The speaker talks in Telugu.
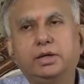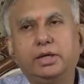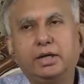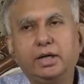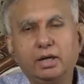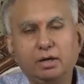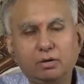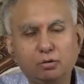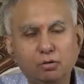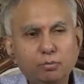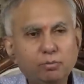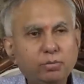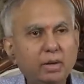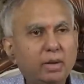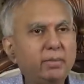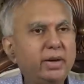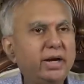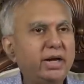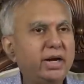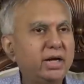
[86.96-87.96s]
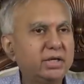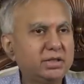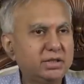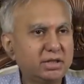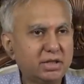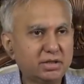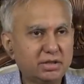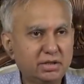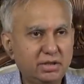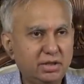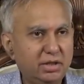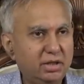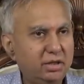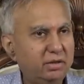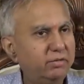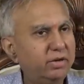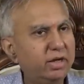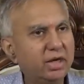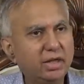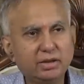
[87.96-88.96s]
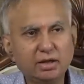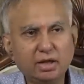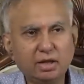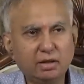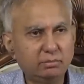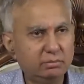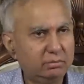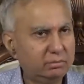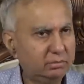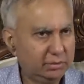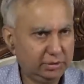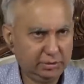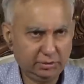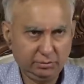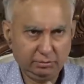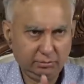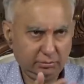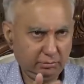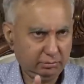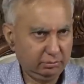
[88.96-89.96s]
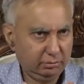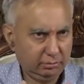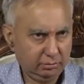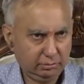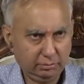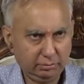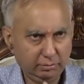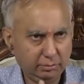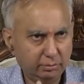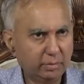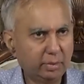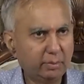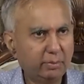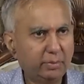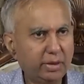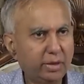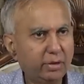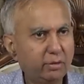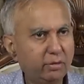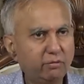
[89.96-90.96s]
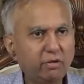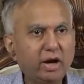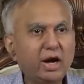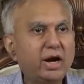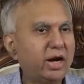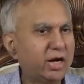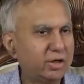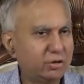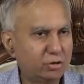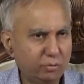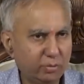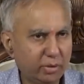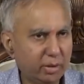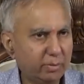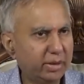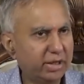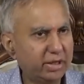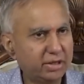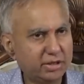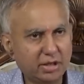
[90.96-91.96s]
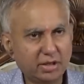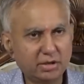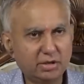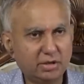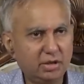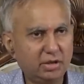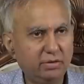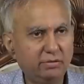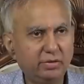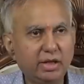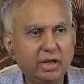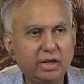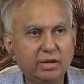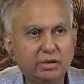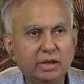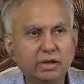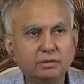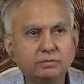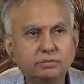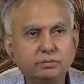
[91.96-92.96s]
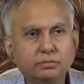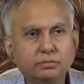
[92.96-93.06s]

ఈయన కుప్ప బైరాగ్ శాస్త్రి వీళ్ళంతా మీరు పేరు వారణా సుబ్రహ్మణ్య శాస్త్రి వీళ్ళంతా